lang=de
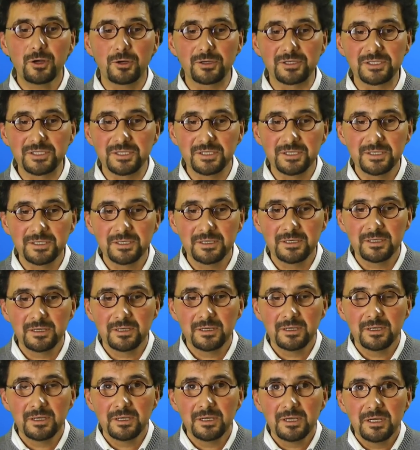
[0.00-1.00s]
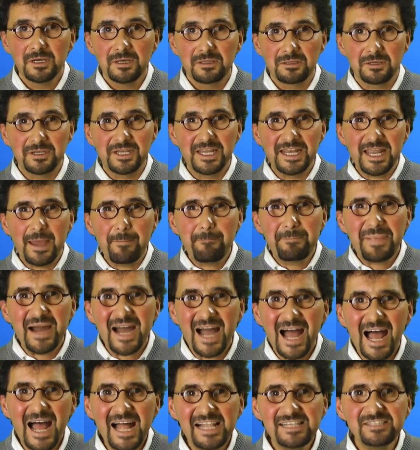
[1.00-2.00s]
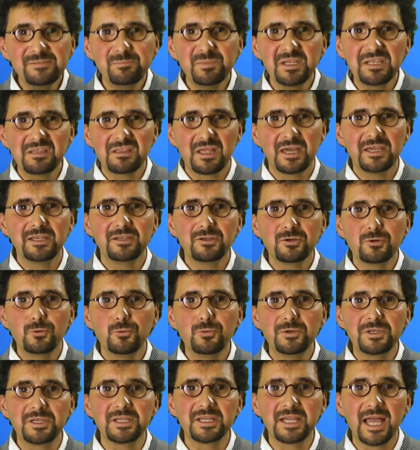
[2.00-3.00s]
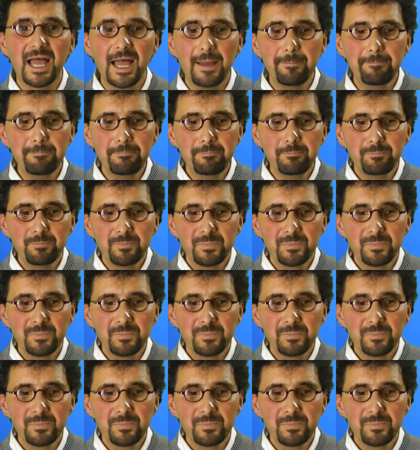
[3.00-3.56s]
Gott, sondern er prahlt mit seinen guten Gaben,